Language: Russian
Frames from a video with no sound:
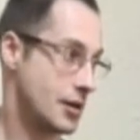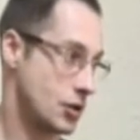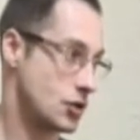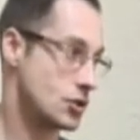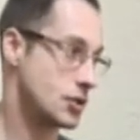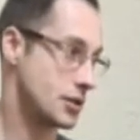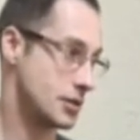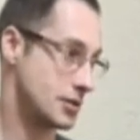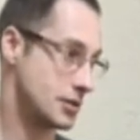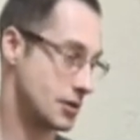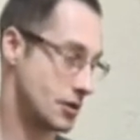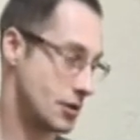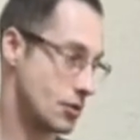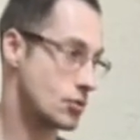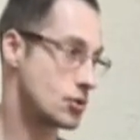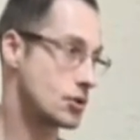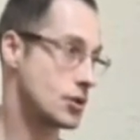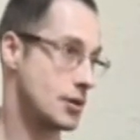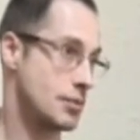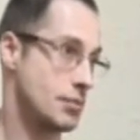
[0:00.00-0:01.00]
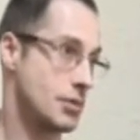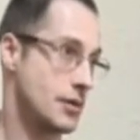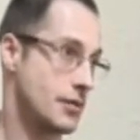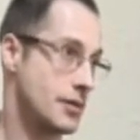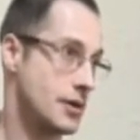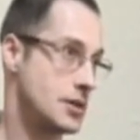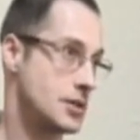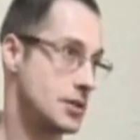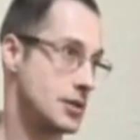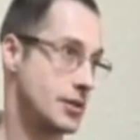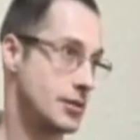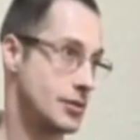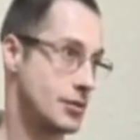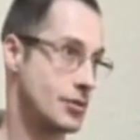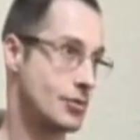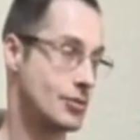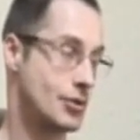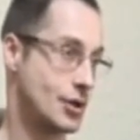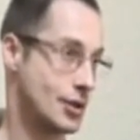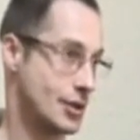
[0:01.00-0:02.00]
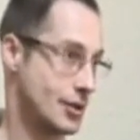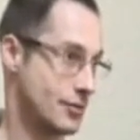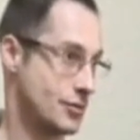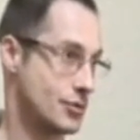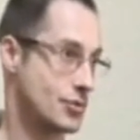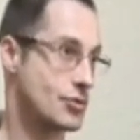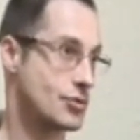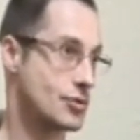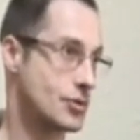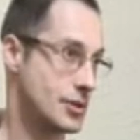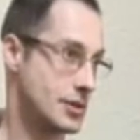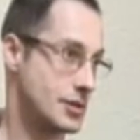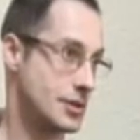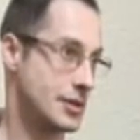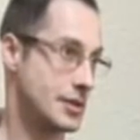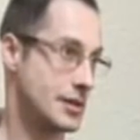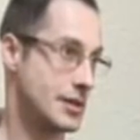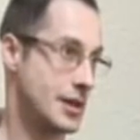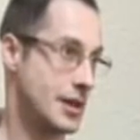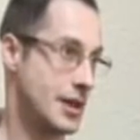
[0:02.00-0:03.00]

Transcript: конечно, хорошая профессия, но это не на всю жизнь